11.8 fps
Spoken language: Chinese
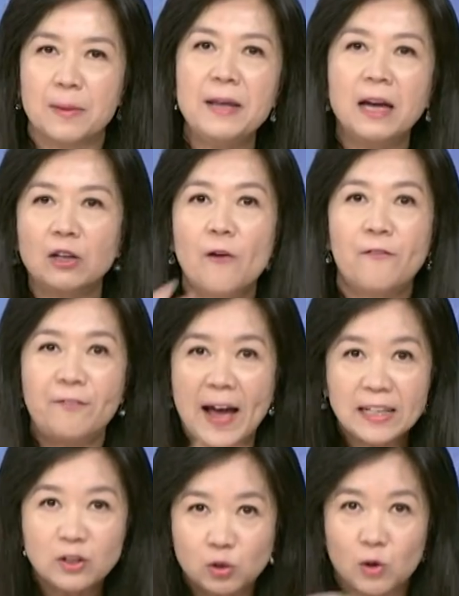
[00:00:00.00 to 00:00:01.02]
怎么样能够翻
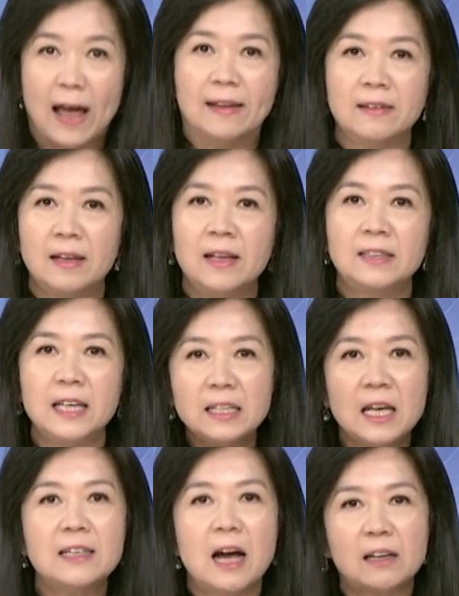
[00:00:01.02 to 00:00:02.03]
转，真
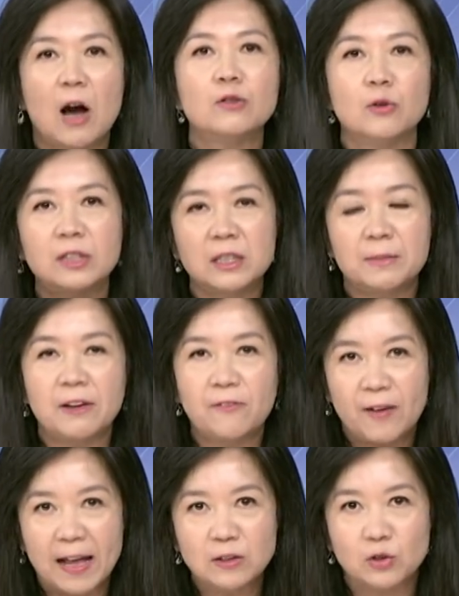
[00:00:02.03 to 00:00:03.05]
正让高雄市民
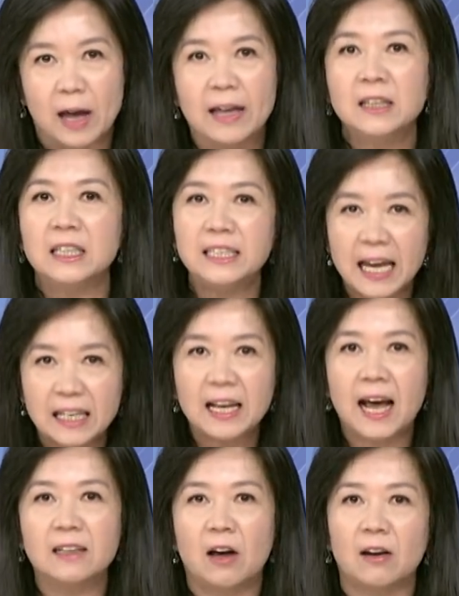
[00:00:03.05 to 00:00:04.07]
翻转？你现在已经看